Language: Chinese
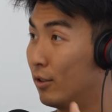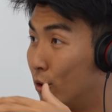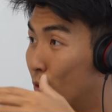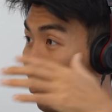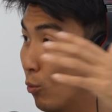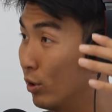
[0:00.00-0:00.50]

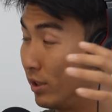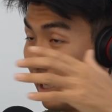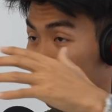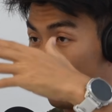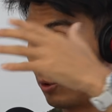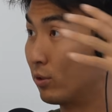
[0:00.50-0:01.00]
就是我现
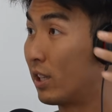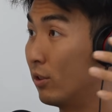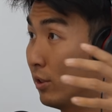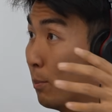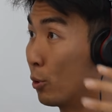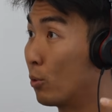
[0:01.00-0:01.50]
在手上有
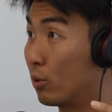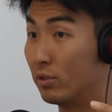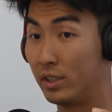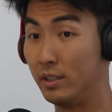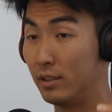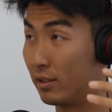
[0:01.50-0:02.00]
那么多东
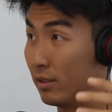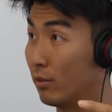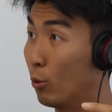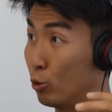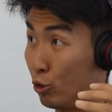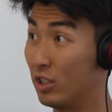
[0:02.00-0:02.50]
西，是
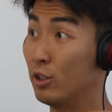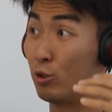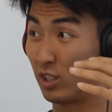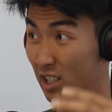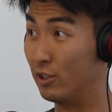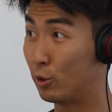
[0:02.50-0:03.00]
我觉得
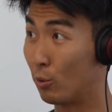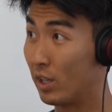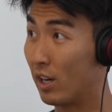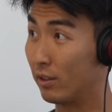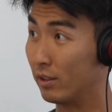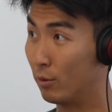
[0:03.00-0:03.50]
就更重
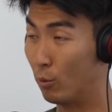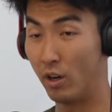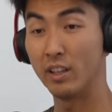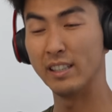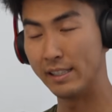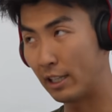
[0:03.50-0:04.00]
要的。
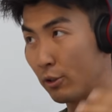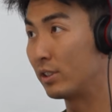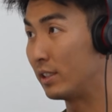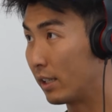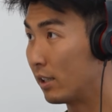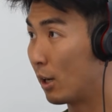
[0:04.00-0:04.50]
我应该就直
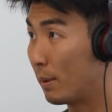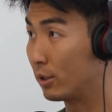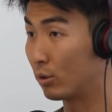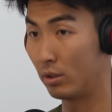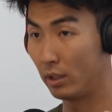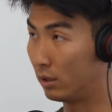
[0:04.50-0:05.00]
接跟老板
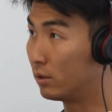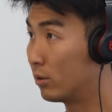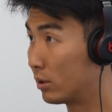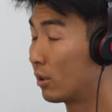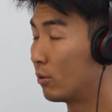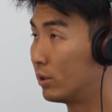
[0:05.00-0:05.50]
说，哎，
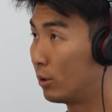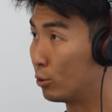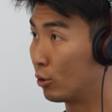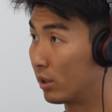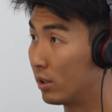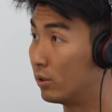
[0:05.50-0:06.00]
这个东西我
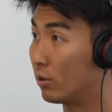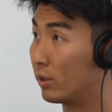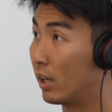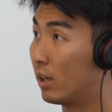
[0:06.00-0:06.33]
觉得更重